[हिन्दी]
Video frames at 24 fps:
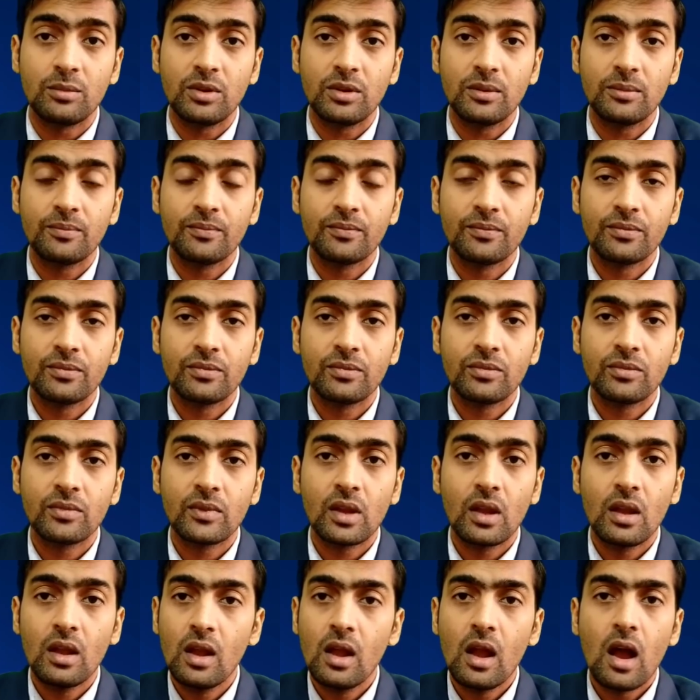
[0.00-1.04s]
से भी
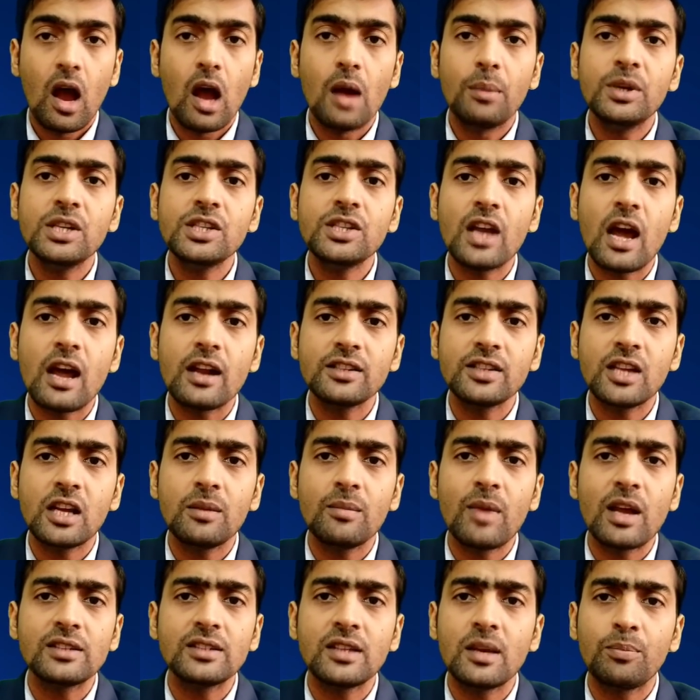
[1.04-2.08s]
अभिशार
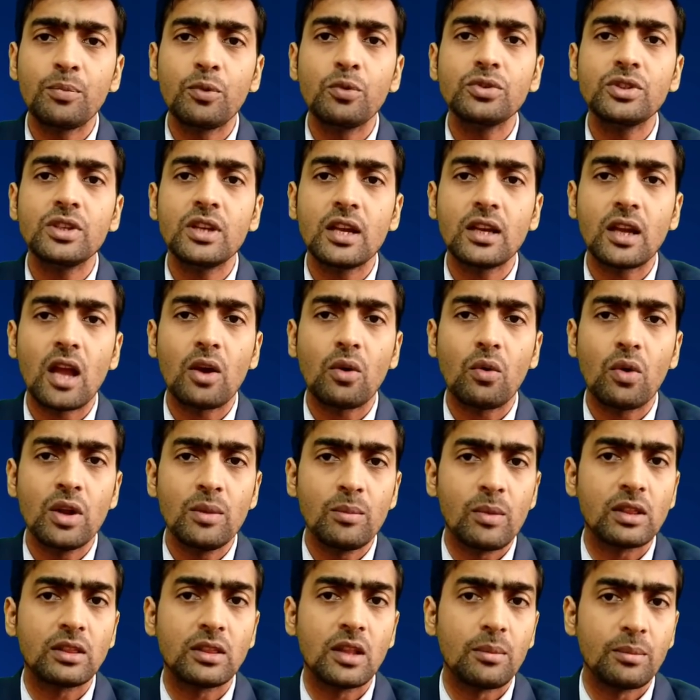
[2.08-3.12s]
शर्मा से पूछने का
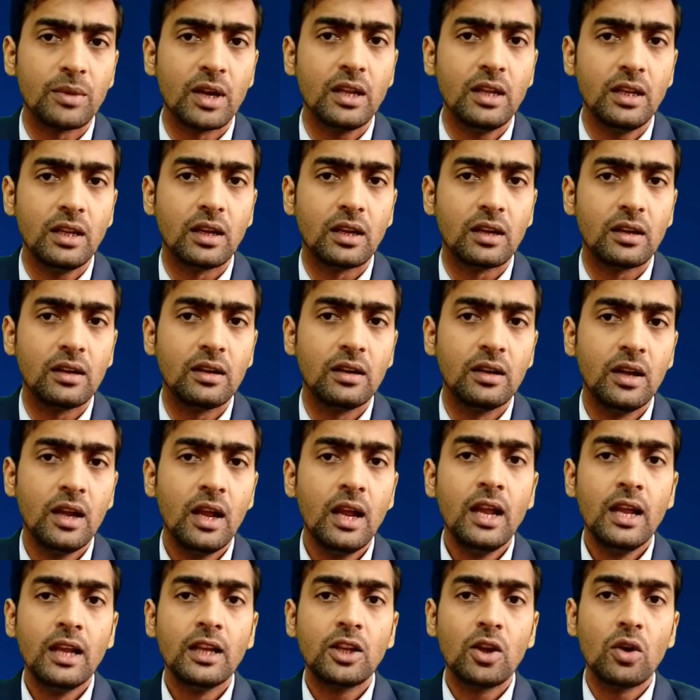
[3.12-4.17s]
कोई मतलब नहीं है
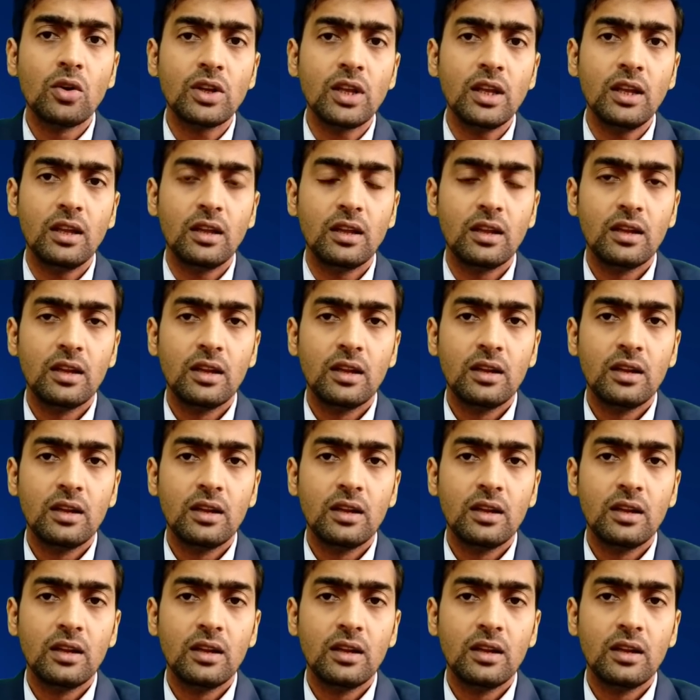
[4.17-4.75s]
क्योंकि